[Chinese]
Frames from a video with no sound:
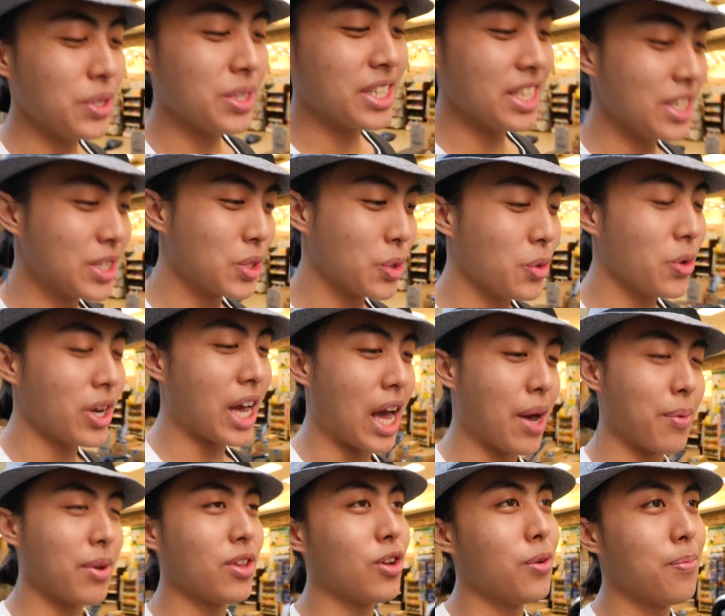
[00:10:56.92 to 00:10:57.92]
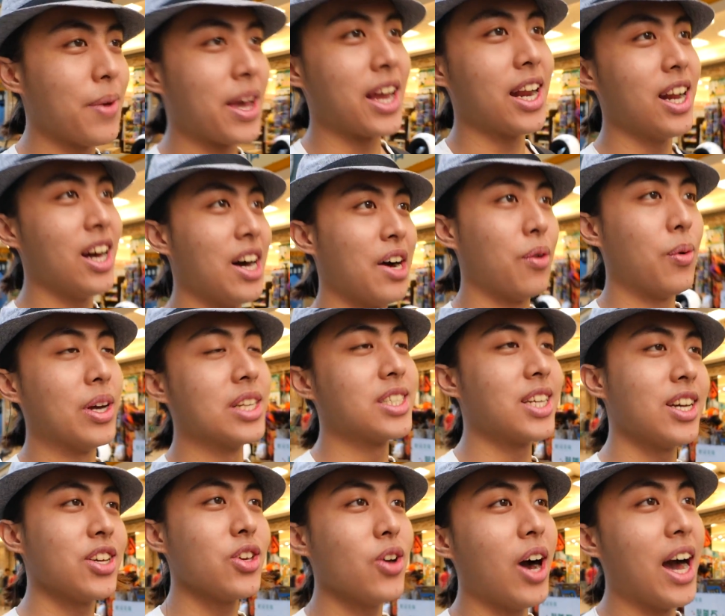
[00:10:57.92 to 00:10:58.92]
已经所有卡片都没了。晚
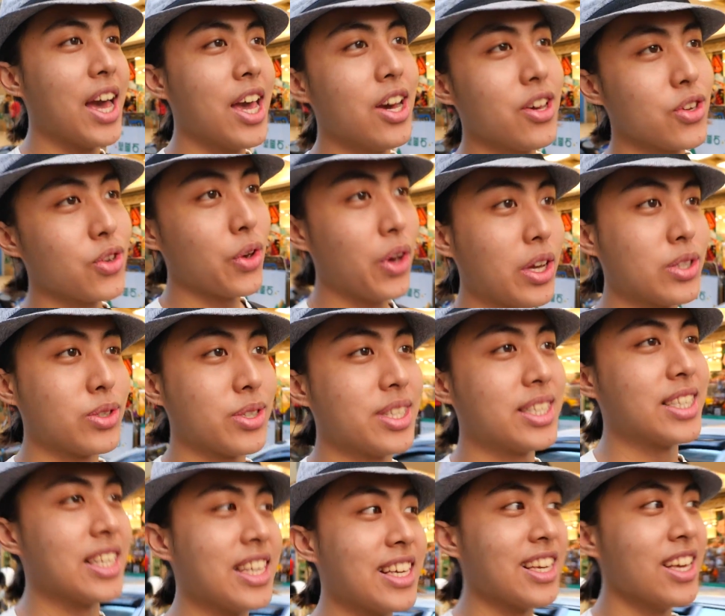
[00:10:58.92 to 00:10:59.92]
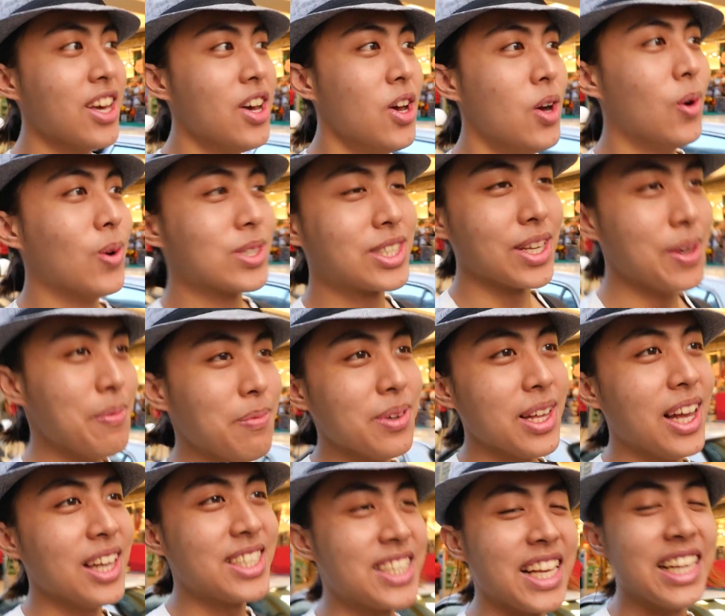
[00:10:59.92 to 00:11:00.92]
上又还要 UHC，我真的不知
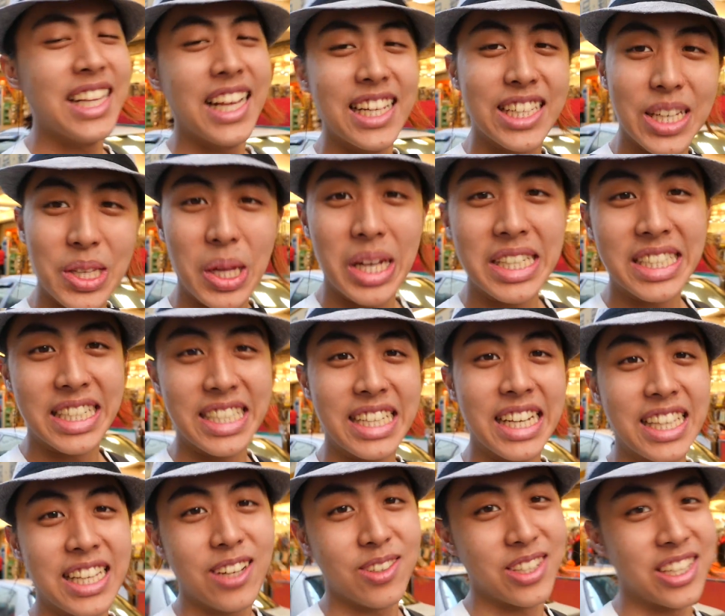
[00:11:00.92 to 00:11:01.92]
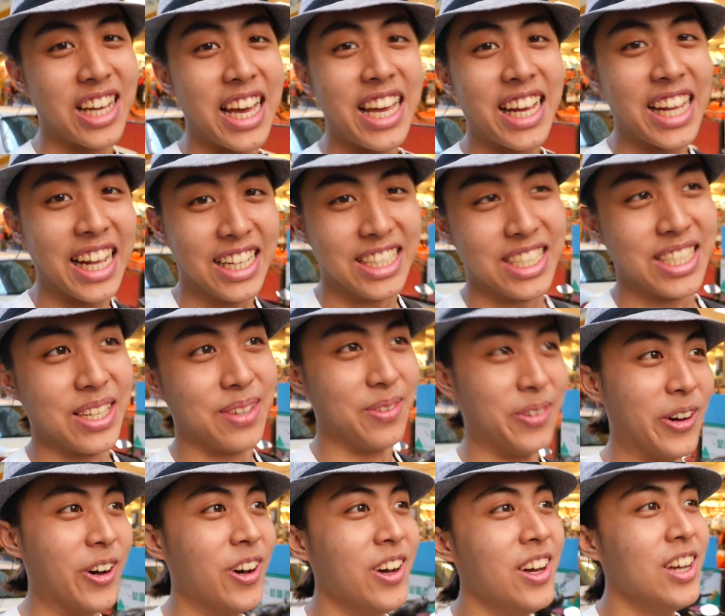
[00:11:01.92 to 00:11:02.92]
道现在这段期间到底可以干什么。
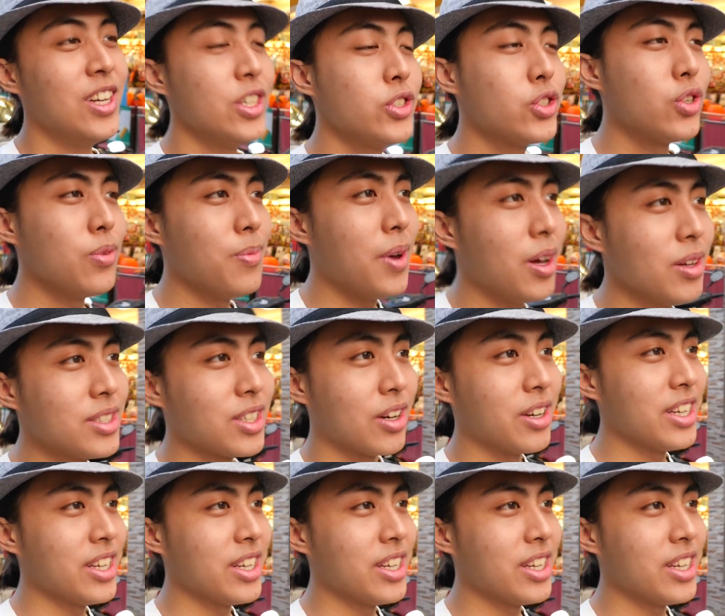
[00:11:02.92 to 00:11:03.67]
去猫脚